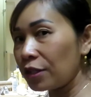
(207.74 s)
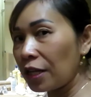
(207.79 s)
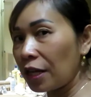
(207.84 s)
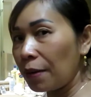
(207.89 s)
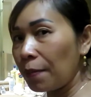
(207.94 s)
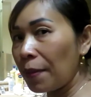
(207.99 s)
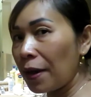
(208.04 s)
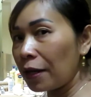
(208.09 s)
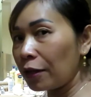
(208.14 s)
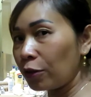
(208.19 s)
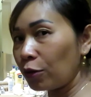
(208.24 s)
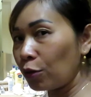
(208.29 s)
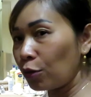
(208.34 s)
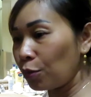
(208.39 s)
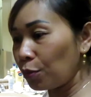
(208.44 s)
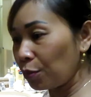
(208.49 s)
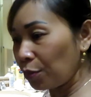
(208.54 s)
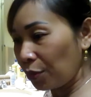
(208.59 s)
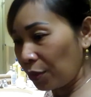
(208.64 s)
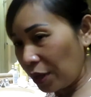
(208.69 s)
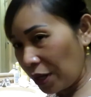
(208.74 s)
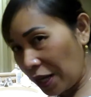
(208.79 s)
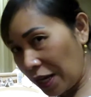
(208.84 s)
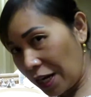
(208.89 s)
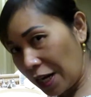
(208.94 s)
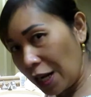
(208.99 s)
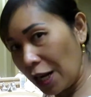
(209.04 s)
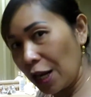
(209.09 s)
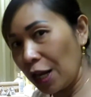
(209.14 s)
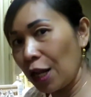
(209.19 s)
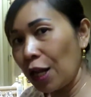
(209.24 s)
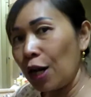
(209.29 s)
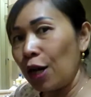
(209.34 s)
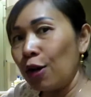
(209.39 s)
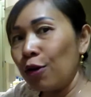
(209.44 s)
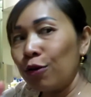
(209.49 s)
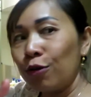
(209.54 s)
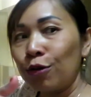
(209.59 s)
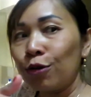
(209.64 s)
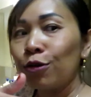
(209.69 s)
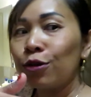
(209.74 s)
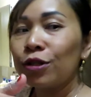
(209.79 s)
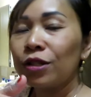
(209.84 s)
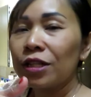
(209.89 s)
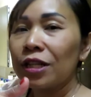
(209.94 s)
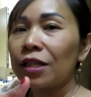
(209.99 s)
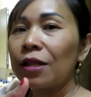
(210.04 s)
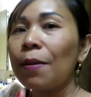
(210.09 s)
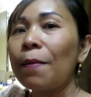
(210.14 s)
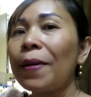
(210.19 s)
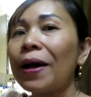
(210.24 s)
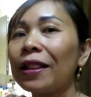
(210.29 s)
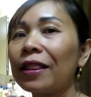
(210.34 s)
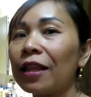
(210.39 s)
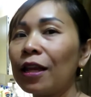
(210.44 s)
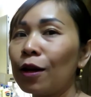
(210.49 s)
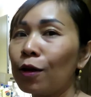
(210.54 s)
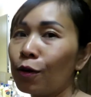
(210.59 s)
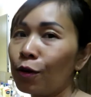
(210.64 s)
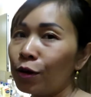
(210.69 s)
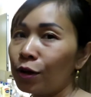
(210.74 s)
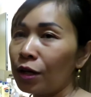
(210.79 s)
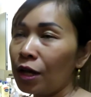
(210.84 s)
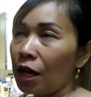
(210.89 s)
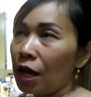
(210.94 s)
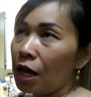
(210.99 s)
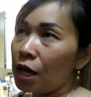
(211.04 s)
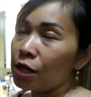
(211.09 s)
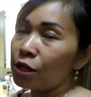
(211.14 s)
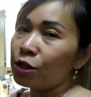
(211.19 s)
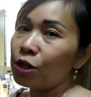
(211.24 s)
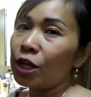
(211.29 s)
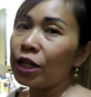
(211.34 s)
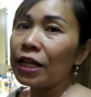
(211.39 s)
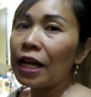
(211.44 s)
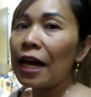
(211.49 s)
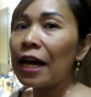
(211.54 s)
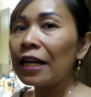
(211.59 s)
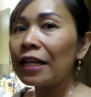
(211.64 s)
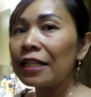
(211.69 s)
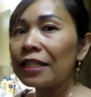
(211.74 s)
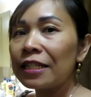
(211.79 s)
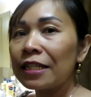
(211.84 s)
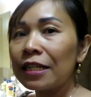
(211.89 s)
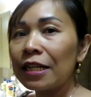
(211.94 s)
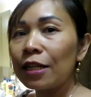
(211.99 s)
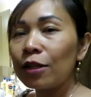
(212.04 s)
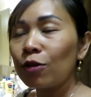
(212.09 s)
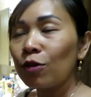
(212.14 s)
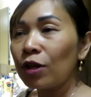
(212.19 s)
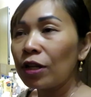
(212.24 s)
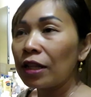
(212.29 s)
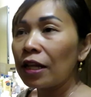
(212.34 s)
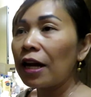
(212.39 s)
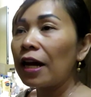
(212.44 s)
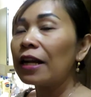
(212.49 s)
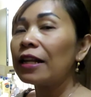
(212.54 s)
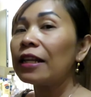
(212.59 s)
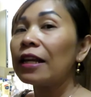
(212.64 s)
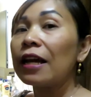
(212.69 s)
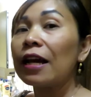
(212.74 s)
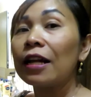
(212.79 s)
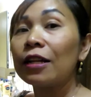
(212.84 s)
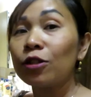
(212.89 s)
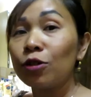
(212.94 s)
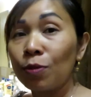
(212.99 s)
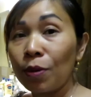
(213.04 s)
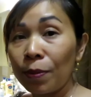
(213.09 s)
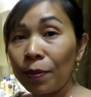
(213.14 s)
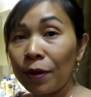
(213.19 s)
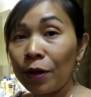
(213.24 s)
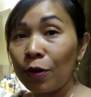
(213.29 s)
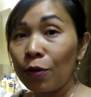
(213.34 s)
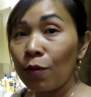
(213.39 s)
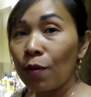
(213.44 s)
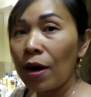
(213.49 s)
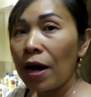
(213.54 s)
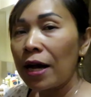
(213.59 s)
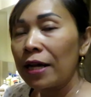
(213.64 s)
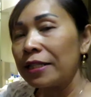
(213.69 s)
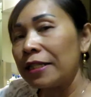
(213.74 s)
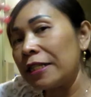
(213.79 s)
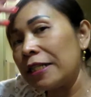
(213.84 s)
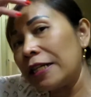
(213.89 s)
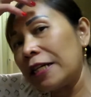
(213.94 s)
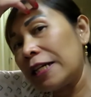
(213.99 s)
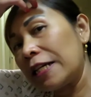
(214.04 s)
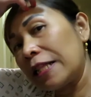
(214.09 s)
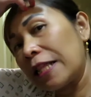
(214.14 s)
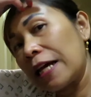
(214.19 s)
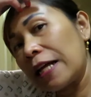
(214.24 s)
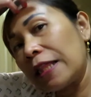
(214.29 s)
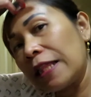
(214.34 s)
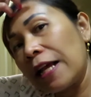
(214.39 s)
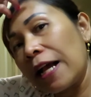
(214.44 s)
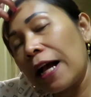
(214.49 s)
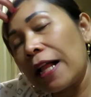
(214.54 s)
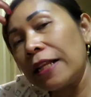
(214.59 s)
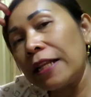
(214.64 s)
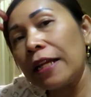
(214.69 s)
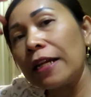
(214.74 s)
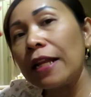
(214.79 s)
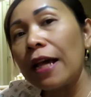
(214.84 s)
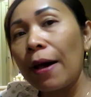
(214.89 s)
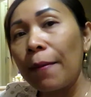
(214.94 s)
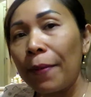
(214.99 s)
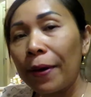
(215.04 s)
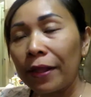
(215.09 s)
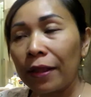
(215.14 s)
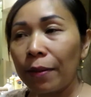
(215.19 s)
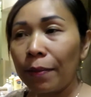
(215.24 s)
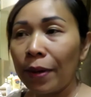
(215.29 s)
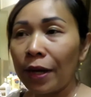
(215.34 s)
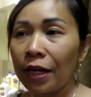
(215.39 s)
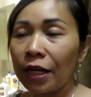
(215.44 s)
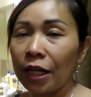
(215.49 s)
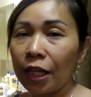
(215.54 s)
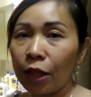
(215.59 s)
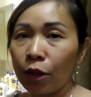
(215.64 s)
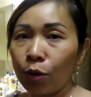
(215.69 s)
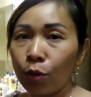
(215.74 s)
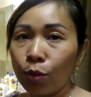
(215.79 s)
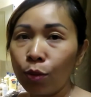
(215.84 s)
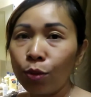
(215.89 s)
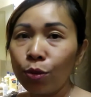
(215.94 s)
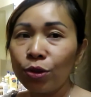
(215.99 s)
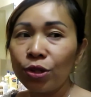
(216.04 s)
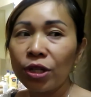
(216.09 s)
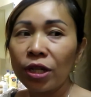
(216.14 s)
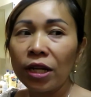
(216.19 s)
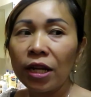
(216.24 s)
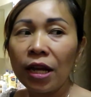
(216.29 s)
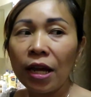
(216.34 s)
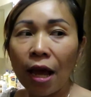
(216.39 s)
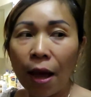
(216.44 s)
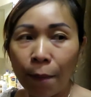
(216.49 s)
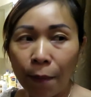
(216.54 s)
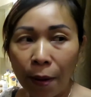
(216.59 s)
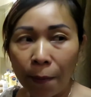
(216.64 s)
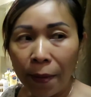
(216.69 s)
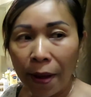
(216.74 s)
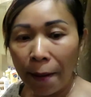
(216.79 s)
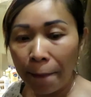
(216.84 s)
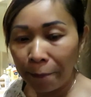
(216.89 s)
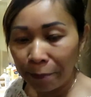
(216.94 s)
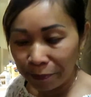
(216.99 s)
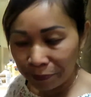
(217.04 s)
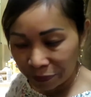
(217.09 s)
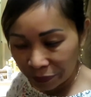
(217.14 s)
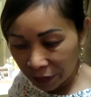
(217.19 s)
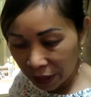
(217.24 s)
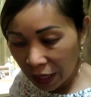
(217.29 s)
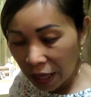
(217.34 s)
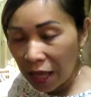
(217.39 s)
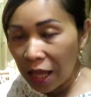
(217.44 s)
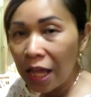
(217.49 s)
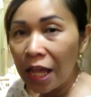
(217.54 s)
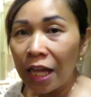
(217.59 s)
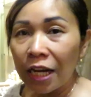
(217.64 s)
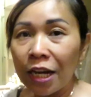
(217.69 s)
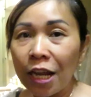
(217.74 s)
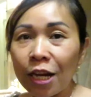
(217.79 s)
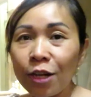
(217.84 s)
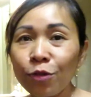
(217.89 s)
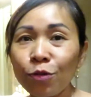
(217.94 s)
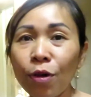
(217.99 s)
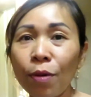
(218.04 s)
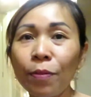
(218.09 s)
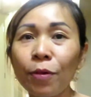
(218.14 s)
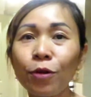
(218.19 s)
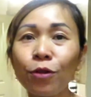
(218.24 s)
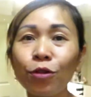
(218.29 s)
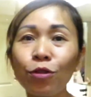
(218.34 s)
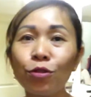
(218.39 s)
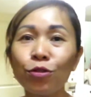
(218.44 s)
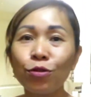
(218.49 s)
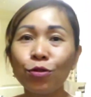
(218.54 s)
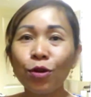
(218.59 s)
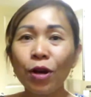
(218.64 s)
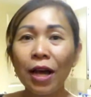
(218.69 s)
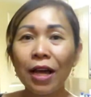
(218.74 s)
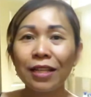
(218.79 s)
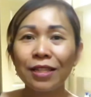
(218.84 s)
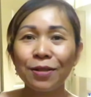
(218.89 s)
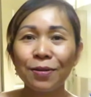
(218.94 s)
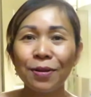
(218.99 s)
dari bathroom ini lurus ke tempat tidur. Soalnya di sini itu kita kan tinggal cuma berdua, jadi kita tinggalnya di apartemen gitu. Jadi apa apa. Dan suamiku tuh suka